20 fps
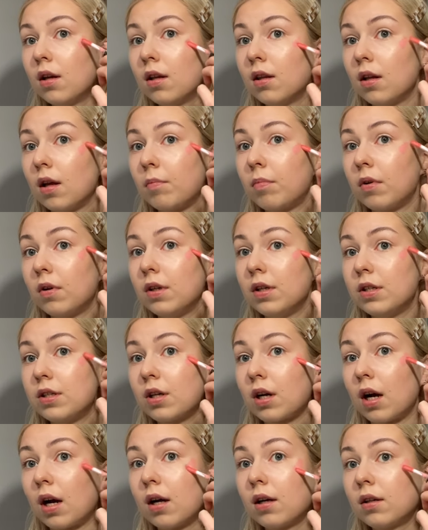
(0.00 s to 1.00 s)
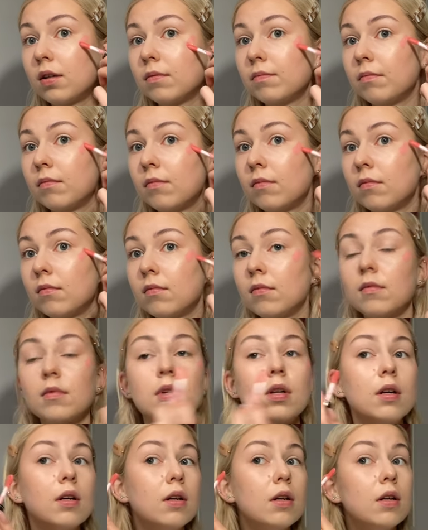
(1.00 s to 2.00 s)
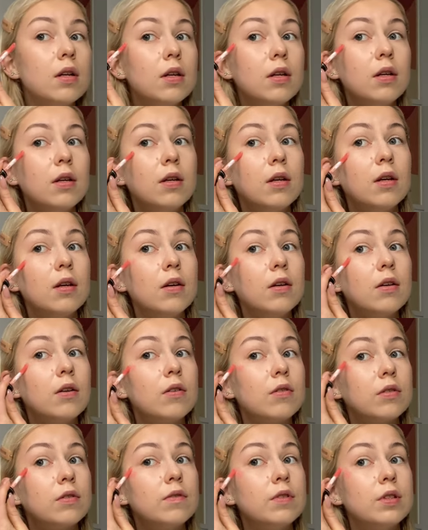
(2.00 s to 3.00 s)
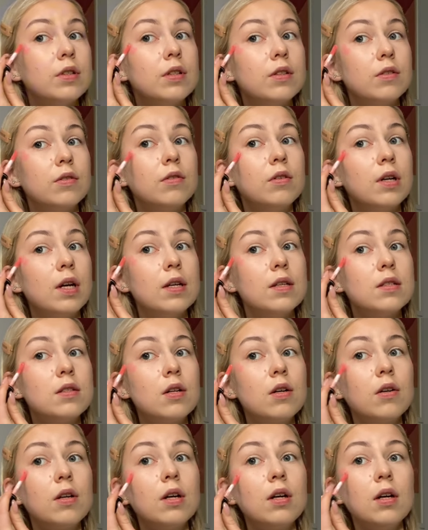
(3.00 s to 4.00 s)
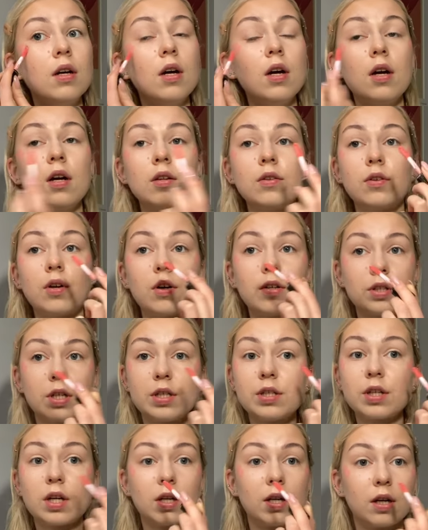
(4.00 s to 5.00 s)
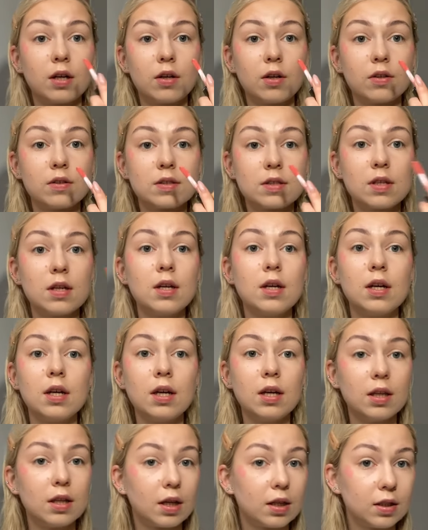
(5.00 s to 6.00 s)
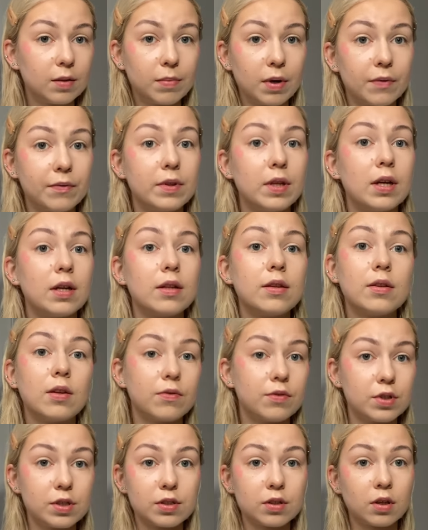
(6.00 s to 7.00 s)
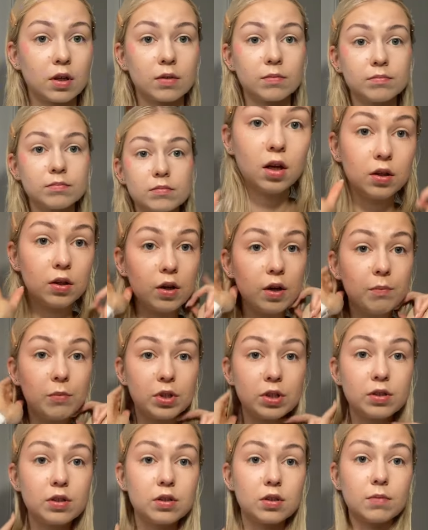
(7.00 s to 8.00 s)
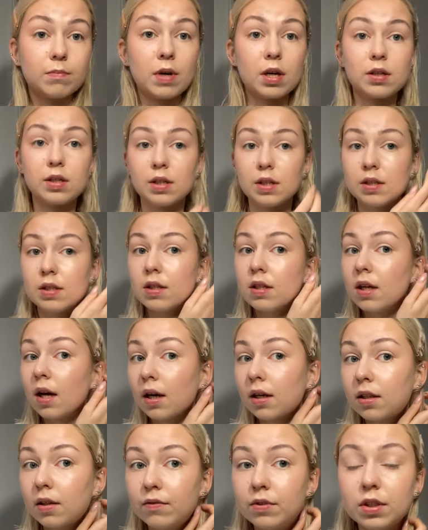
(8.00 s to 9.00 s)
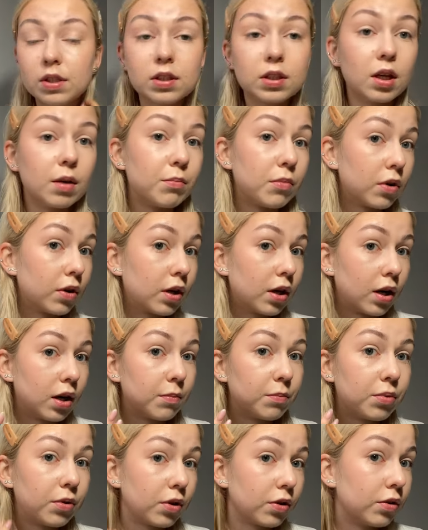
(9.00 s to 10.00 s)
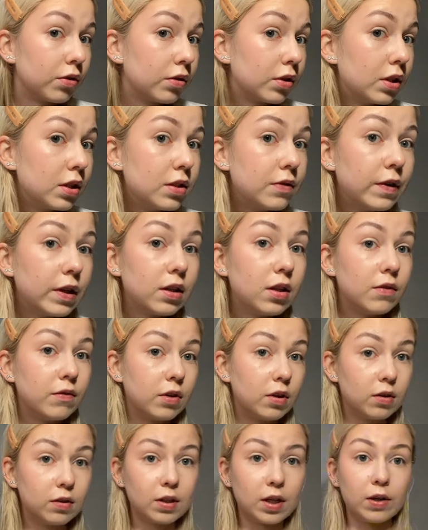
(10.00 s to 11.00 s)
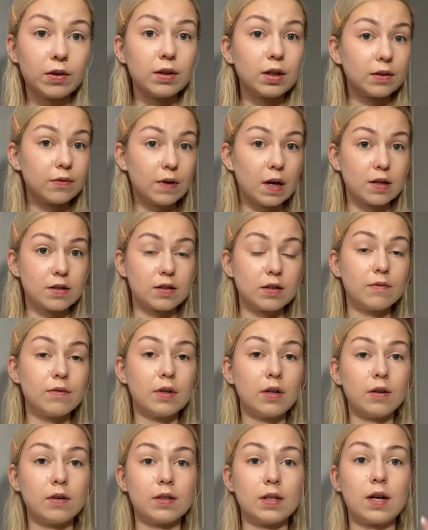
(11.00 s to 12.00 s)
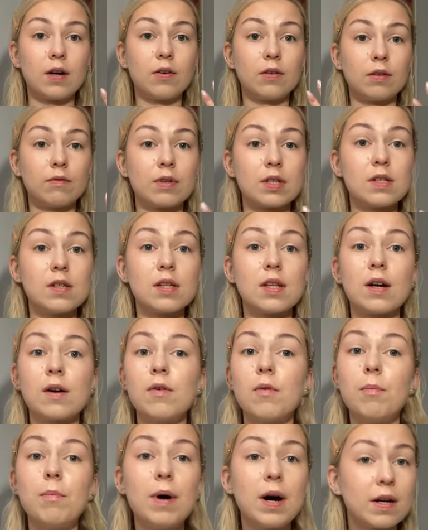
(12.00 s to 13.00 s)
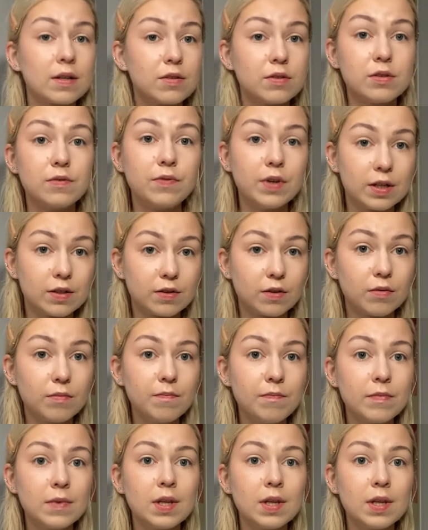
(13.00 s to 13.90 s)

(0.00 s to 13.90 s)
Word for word: na policzkach i oczywiście z drugiej strony, troszeczkę na nos i tak naprawdę to wszystko. No i możecie zobaczyć, jak te wszystkie mokre produkty świetnie wyglądają na twarzy. Wygląda on właśnie taką bardzo świeżą,